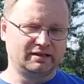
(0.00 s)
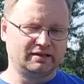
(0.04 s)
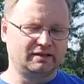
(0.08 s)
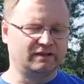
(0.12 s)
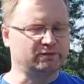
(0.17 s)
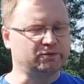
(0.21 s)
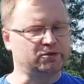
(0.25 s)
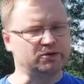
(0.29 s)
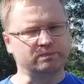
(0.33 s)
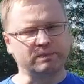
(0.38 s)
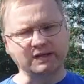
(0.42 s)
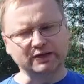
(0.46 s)
w
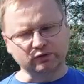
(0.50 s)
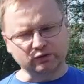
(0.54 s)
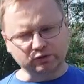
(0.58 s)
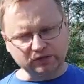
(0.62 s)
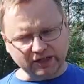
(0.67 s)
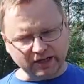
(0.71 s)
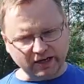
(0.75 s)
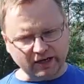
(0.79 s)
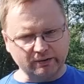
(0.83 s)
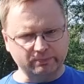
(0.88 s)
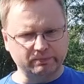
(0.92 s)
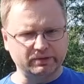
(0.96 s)
przypadku,
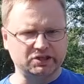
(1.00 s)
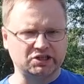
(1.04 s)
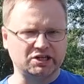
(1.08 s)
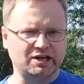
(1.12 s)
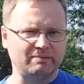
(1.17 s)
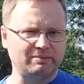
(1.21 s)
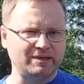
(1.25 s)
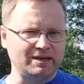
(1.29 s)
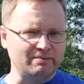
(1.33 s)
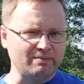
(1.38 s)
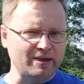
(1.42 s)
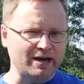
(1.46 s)
tak jak
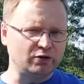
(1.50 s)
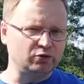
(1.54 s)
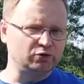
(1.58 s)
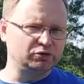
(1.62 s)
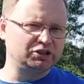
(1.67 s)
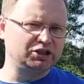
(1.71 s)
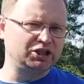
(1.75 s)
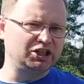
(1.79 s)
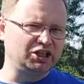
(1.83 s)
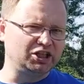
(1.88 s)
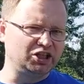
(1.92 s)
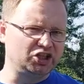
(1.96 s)
powiedziałem, i
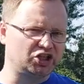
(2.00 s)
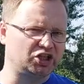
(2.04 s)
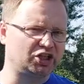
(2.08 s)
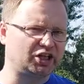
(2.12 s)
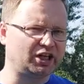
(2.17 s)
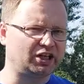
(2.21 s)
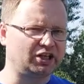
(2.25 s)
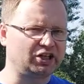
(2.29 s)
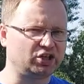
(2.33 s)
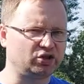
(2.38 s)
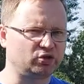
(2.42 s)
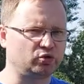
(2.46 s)
malutkich, i
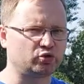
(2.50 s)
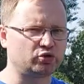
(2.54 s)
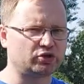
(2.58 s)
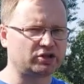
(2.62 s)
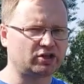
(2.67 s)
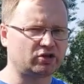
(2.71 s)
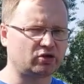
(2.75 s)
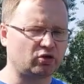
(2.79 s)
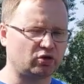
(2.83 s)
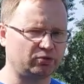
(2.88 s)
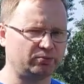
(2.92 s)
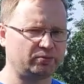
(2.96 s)
średnich,
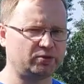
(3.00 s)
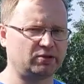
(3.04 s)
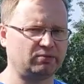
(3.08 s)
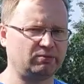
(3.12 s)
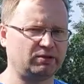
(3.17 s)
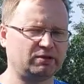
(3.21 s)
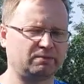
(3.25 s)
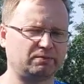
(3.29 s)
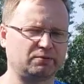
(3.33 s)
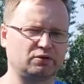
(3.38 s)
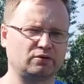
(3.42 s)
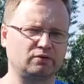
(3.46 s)
dużych,
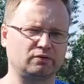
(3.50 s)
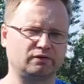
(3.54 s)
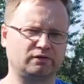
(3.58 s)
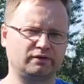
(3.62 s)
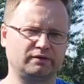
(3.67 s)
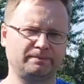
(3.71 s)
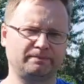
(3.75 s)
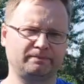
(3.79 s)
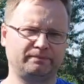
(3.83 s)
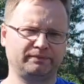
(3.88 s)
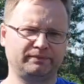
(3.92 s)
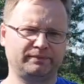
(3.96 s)
olbrzymich psów.